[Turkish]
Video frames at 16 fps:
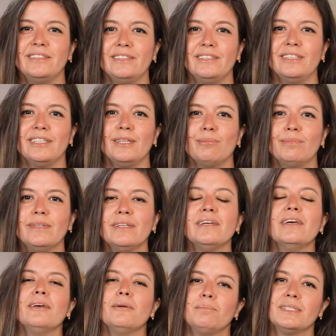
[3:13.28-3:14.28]
edildiği gibi
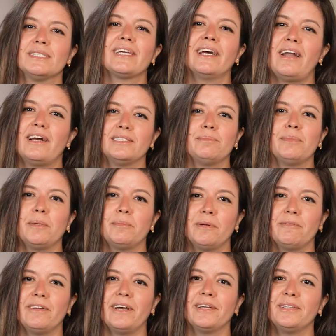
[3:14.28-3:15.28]
biz Garanti
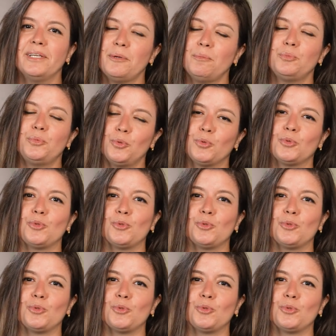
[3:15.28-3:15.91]
BBVA'da büyük